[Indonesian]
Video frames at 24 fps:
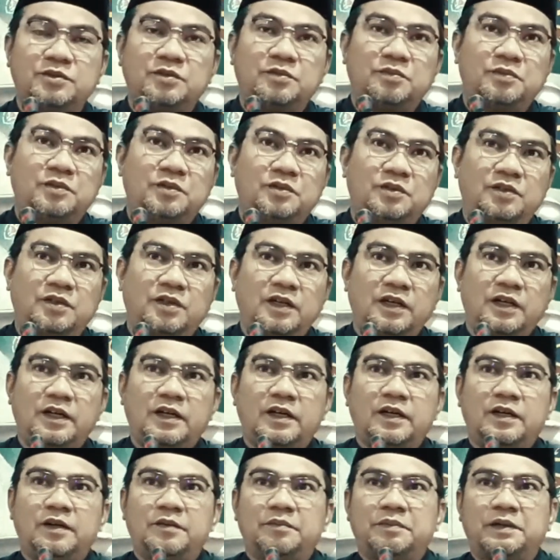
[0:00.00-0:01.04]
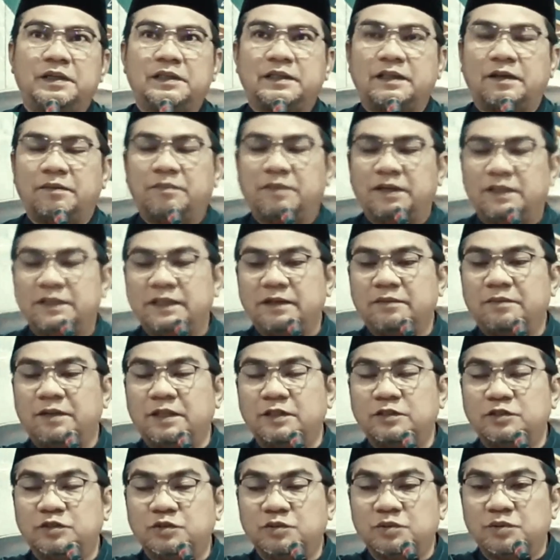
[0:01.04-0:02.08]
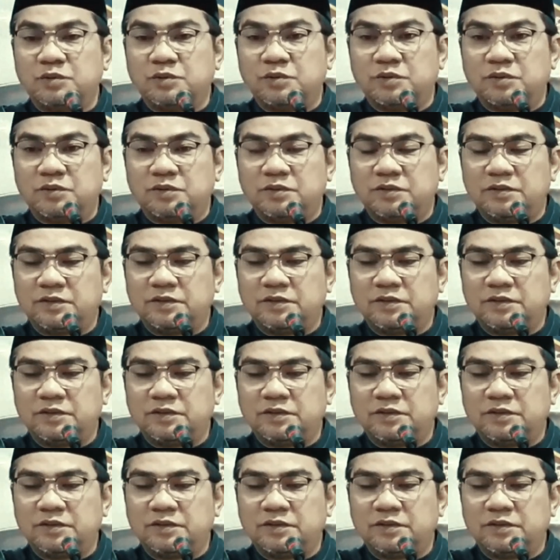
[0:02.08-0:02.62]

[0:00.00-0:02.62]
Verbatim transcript: tuh Bu pertama dia maju